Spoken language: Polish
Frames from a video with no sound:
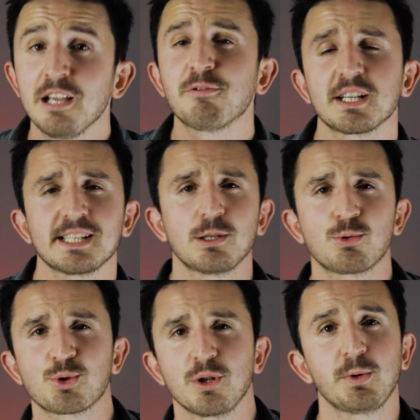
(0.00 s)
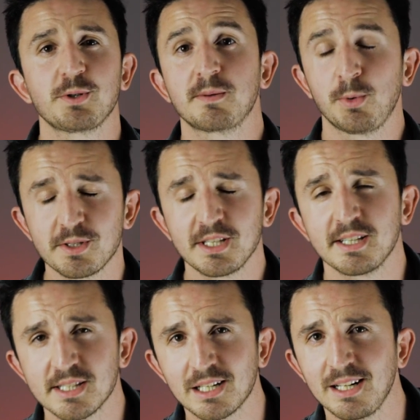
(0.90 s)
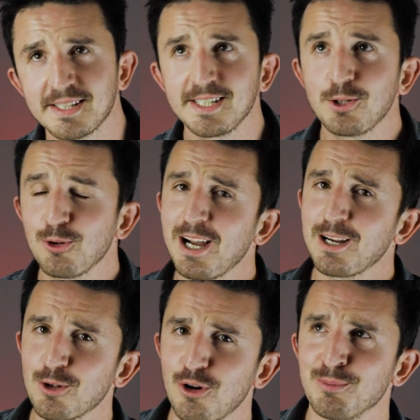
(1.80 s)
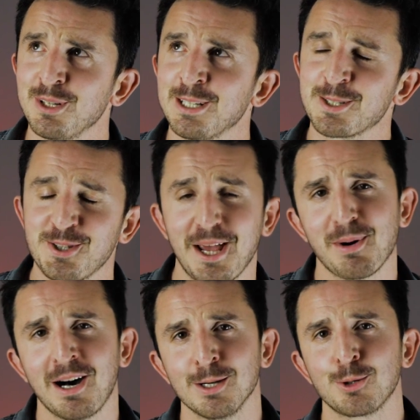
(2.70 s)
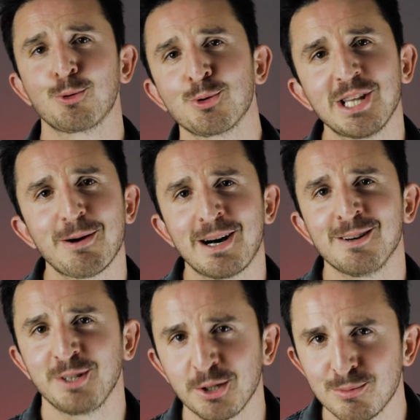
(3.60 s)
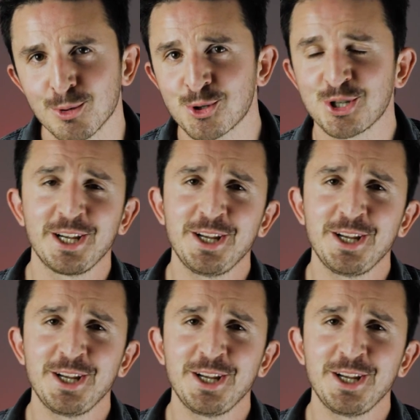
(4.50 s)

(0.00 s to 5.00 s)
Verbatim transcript: I wracając już do wojsk polskiej ekstraklasy, to jak grom z nieba gruchnęła wiadomość, że